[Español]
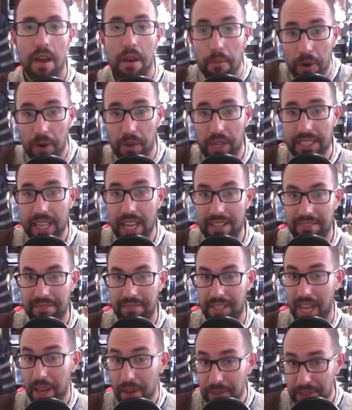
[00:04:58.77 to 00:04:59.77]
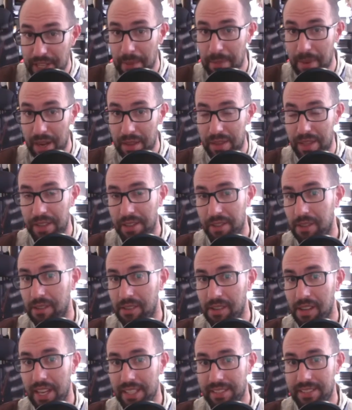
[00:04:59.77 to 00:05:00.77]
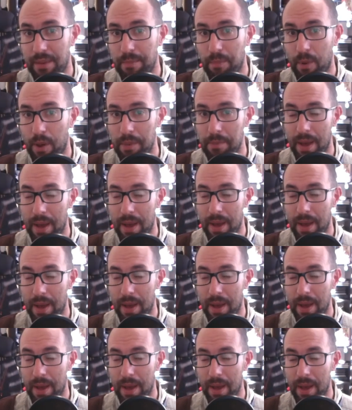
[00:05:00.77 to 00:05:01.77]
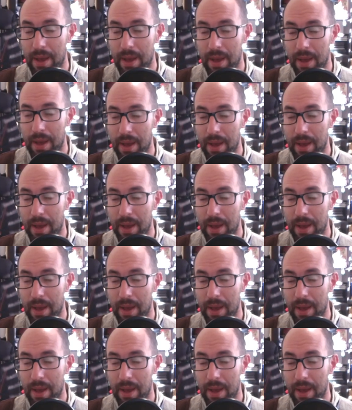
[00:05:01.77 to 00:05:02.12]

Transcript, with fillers: Bueno, ¿qué tal? ¿Qué os ha parecido este poema? Como